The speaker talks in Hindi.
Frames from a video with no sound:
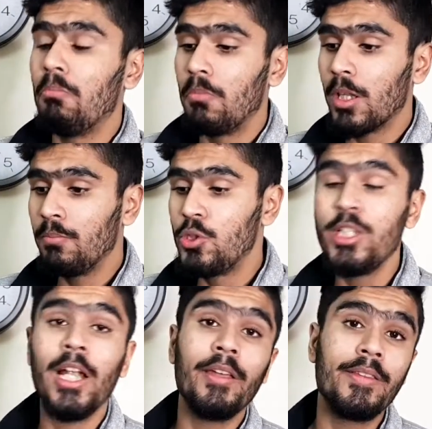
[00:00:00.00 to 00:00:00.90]
मतलब
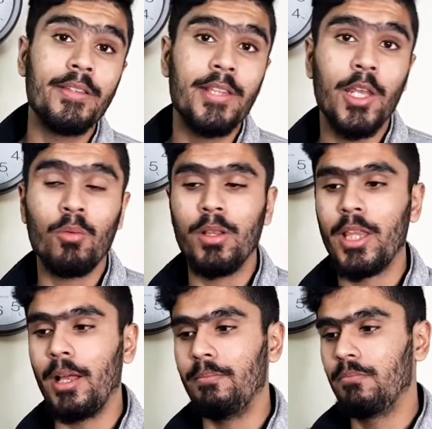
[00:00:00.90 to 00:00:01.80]
जी नाइन्टी सिक्स देखने को
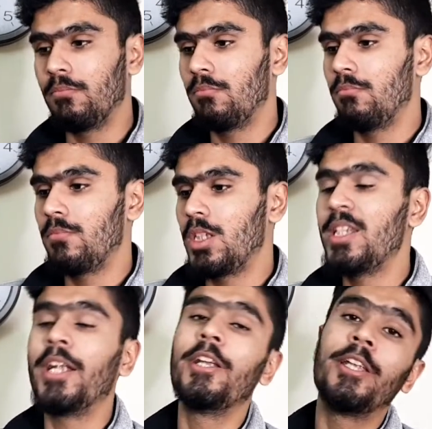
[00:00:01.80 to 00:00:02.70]
मिलता है जी
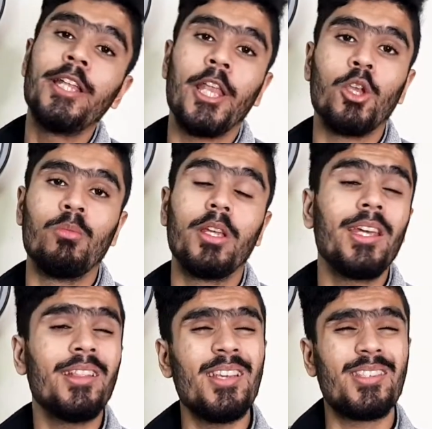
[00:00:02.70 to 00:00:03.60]
नाइन्टी टी देखने को मिलता है
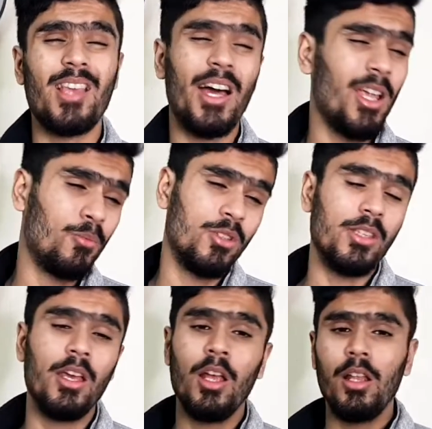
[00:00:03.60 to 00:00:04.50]
कितने सारे ऑप्शन
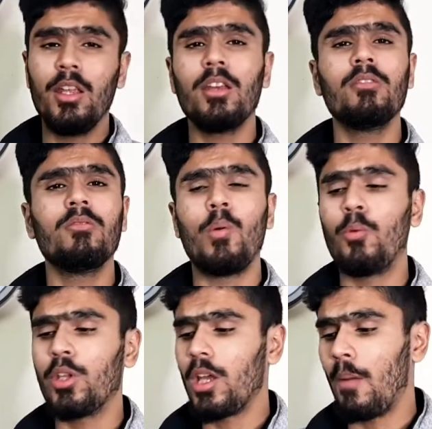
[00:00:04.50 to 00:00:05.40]
हैं लेकिन
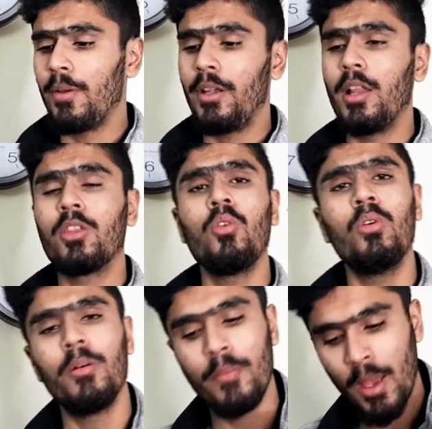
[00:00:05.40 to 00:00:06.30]
ओप्पो ने यहाँ पे डाला
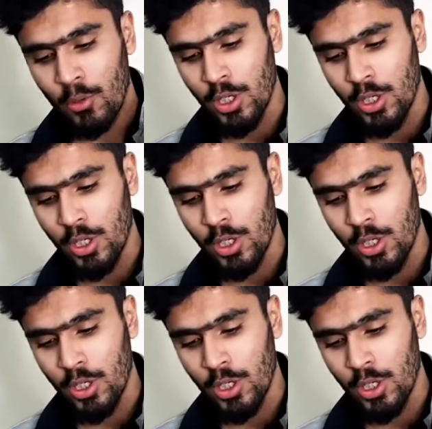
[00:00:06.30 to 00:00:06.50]
तो मैं आपको ये